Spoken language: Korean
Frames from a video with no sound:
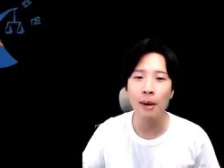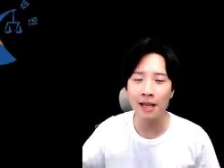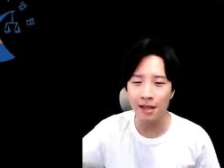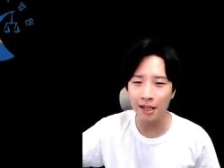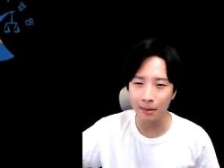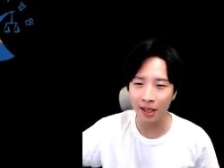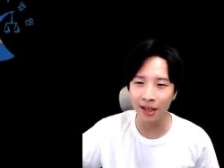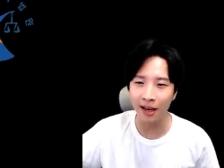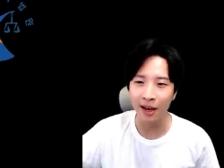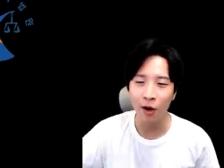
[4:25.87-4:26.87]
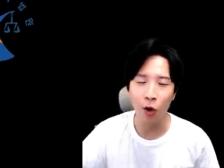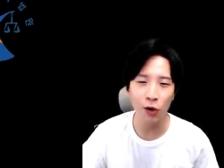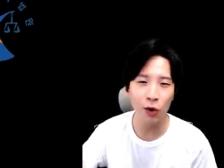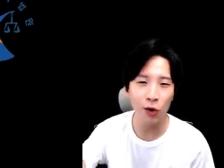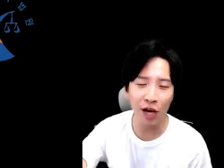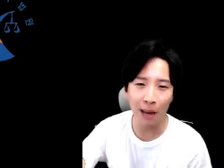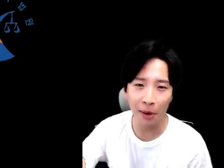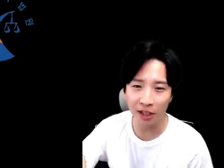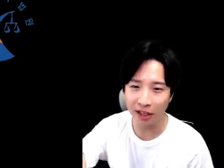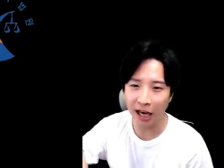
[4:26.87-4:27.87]
판사님한테 어떻게
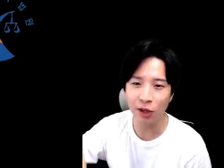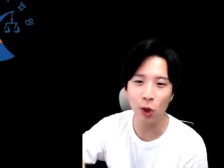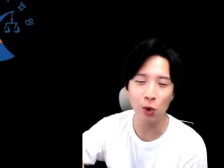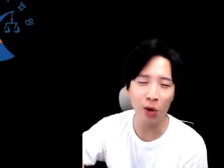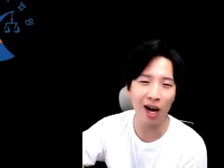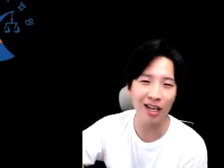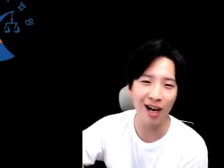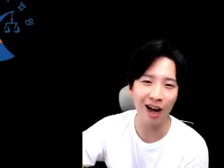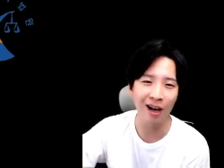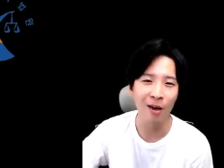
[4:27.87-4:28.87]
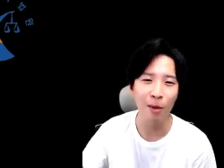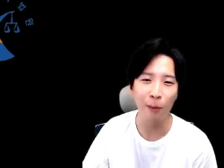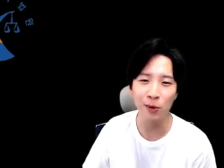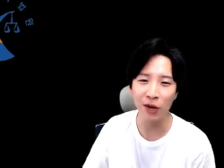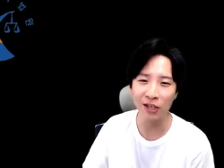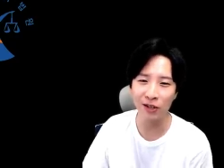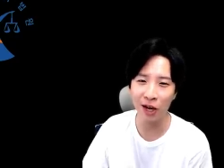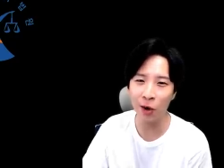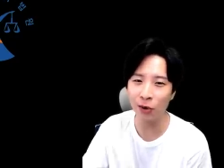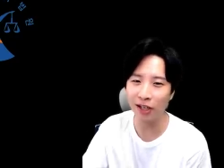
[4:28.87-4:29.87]
하면 이 데이터 쪼가리가 법정에서
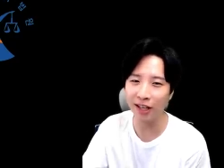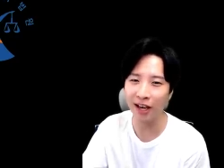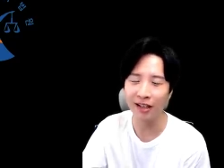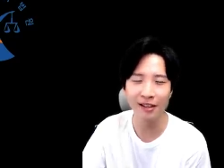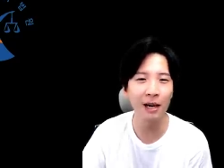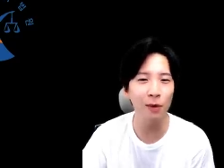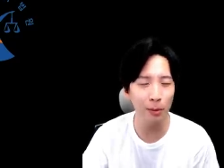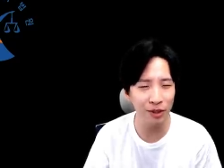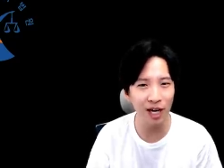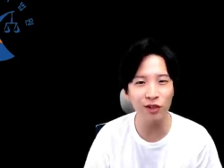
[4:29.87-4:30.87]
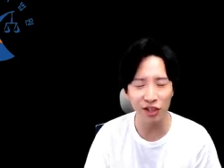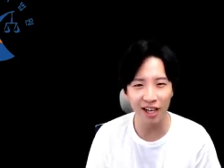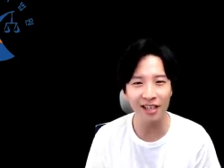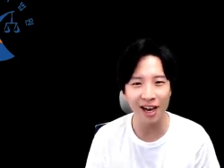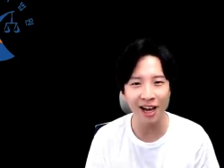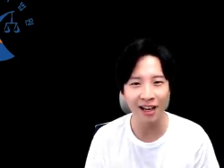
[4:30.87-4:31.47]
사용될 때 드랍 더 비트 할 수 있겠냐